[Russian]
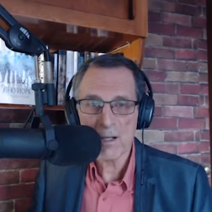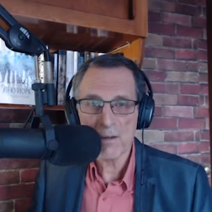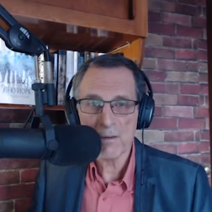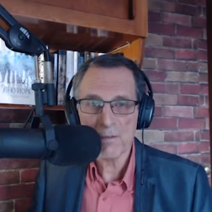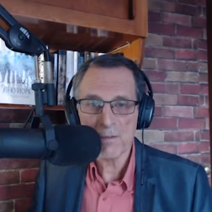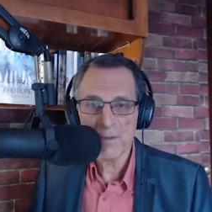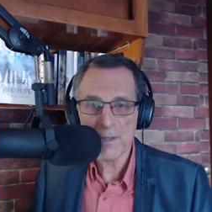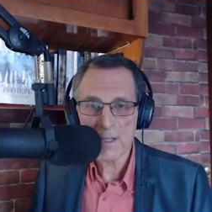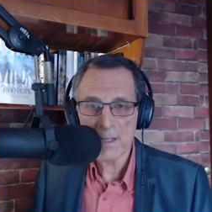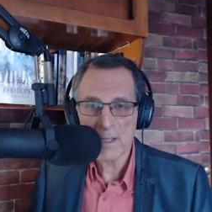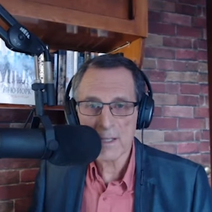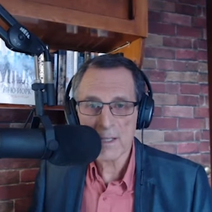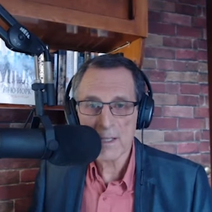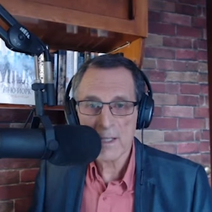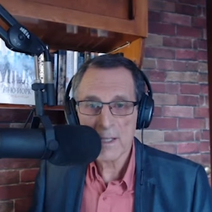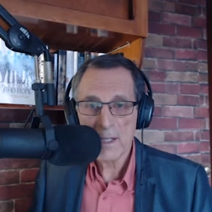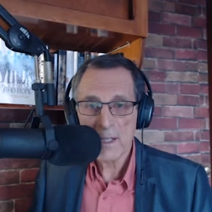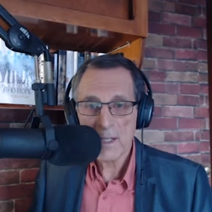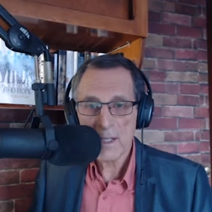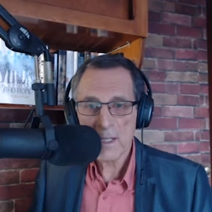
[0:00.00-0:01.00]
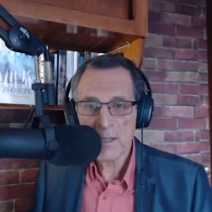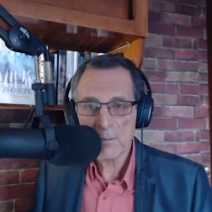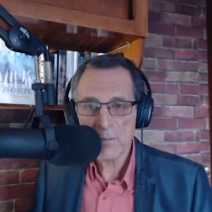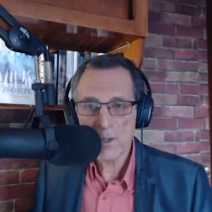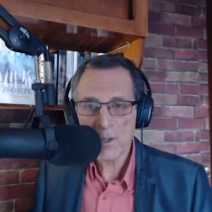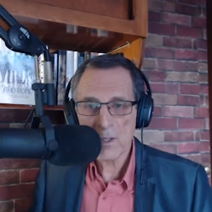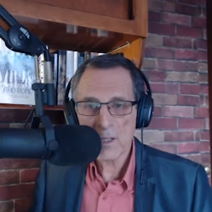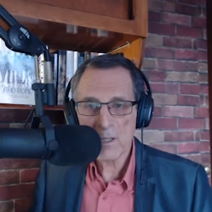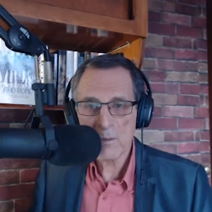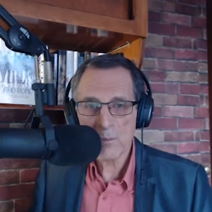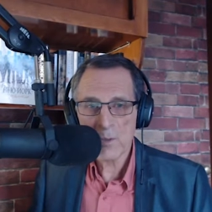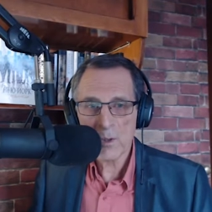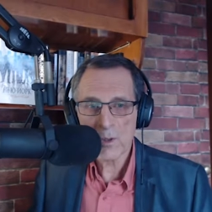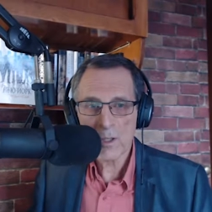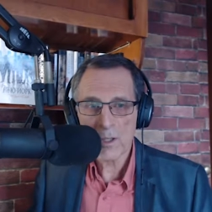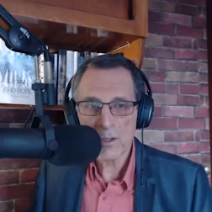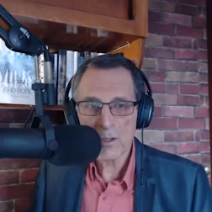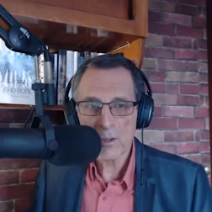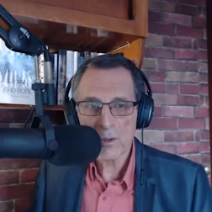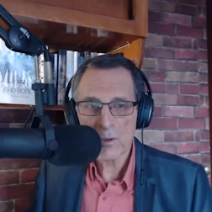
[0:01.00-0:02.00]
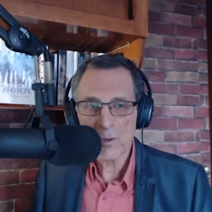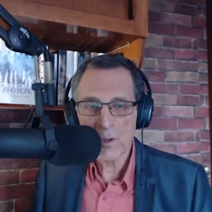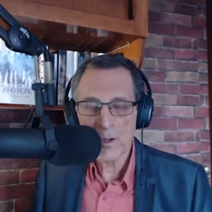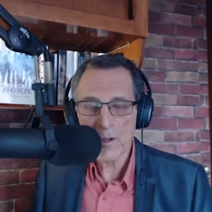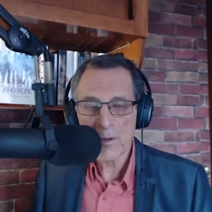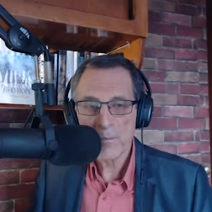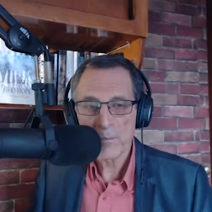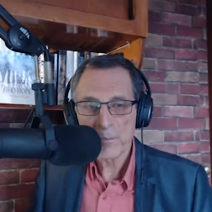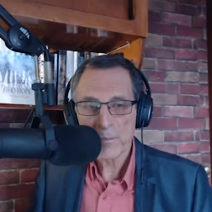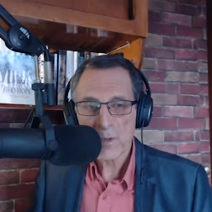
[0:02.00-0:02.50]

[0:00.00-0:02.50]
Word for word: века» и многое-многое другое.